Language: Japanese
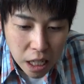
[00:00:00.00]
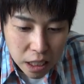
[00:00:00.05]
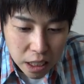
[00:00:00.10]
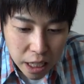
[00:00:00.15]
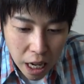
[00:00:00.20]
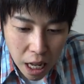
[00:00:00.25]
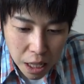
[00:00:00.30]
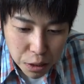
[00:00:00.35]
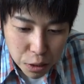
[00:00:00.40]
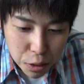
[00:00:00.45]

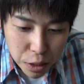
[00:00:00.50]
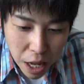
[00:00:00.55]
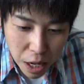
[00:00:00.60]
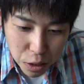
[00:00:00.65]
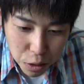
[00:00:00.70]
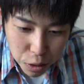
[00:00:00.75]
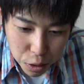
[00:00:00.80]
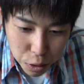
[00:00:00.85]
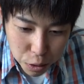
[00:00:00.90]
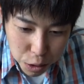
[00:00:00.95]

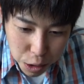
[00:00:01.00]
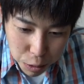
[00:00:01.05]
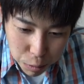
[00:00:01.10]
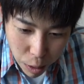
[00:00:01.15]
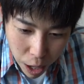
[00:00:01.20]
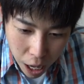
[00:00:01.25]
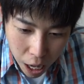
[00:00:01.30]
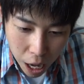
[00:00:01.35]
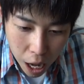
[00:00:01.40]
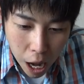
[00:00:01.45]

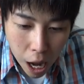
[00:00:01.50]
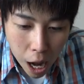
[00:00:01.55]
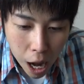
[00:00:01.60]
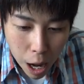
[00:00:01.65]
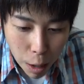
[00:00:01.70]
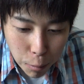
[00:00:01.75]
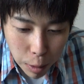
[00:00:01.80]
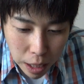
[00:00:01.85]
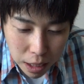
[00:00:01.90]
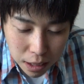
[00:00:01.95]
ジャンヌ・ダルクルシファー
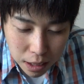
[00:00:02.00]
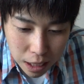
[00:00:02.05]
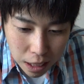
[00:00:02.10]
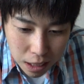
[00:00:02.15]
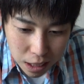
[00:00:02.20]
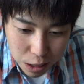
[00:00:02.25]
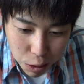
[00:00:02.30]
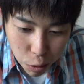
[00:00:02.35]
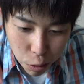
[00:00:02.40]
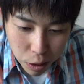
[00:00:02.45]
天草
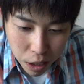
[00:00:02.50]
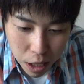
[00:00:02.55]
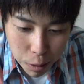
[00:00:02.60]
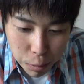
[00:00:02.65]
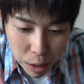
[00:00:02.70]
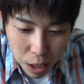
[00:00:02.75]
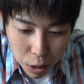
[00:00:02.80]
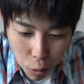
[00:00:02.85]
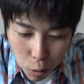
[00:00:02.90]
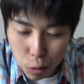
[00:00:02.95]
四郎卑
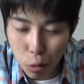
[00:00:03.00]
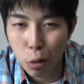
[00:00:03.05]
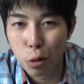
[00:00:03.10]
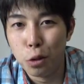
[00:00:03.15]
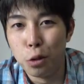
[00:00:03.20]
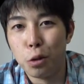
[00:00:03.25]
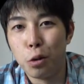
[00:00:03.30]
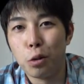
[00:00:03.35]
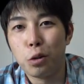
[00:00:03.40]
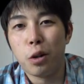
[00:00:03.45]
弥呼と
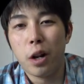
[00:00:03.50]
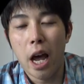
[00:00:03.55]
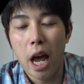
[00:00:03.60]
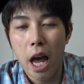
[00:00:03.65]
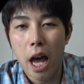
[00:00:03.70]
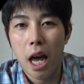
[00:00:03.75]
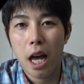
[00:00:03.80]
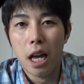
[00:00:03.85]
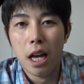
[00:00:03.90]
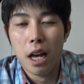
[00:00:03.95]
いうこと
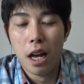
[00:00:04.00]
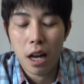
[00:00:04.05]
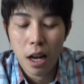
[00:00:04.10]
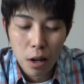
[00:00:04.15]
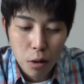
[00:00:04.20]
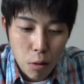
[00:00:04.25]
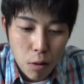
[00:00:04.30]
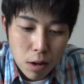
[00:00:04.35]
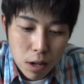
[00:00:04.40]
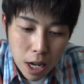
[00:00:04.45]
で
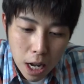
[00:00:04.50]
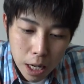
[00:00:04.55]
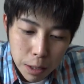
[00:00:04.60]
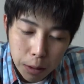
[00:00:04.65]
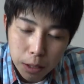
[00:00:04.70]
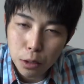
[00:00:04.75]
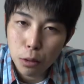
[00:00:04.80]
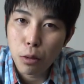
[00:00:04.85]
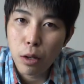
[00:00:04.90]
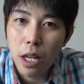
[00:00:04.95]
今回
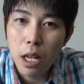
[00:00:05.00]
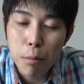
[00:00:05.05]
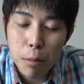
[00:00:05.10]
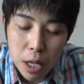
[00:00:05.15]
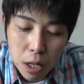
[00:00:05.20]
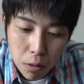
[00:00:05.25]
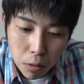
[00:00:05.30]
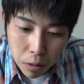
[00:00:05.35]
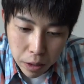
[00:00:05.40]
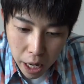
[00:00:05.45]
はちょっと卑
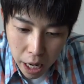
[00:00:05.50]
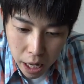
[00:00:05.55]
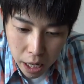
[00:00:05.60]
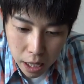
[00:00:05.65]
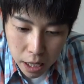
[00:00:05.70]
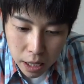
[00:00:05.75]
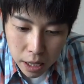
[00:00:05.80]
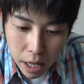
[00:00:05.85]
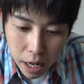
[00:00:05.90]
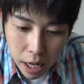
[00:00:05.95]
弥呼を
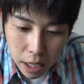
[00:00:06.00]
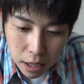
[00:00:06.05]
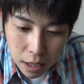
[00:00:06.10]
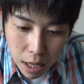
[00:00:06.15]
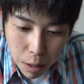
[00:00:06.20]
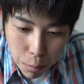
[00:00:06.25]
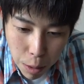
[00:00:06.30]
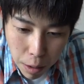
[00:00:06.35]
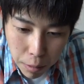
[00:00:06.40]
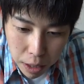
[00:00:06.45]
ね狙っ
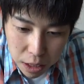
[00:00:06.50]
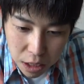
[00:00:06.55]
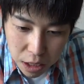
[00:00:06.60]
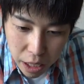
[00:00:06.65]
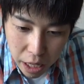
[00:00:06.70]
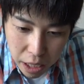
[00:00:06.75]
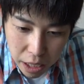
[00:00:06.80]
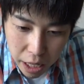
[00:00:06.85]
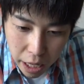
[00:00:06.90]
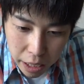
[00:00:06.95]
て回し
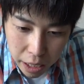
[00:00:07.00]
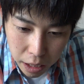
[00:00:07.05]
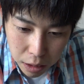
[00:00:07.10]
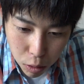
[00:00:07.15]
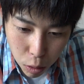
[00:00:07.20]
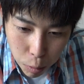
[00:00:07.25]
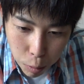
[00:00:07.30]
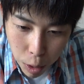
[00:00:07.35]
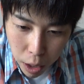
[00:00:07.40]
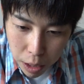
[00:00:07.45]
ていきたいな
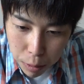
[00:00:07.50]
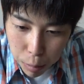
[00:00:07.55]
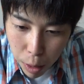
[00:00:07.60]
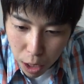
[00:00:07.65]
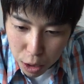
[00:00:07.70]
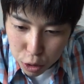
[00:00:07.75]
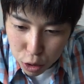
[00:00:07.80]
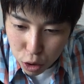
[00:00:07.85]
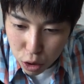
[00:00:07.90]
と思いま